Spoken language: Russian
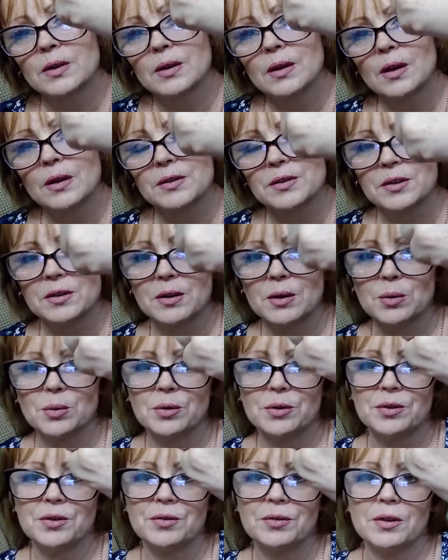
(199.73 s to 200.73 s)
Классный
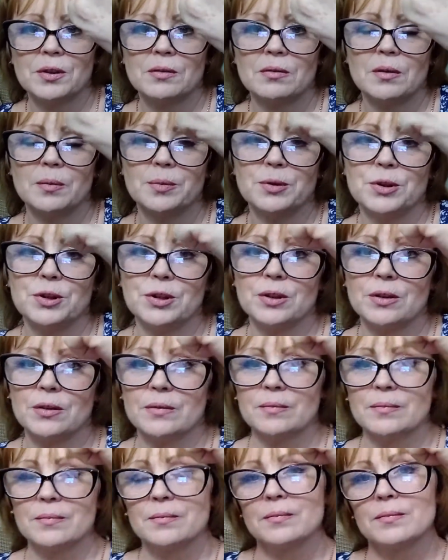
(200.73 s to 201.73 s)
такой цвет
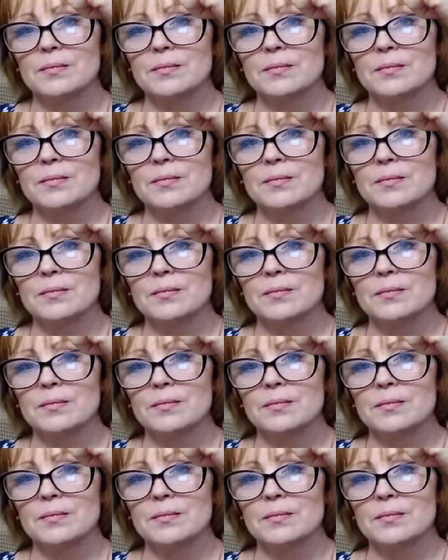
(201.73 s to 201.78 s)
вообще.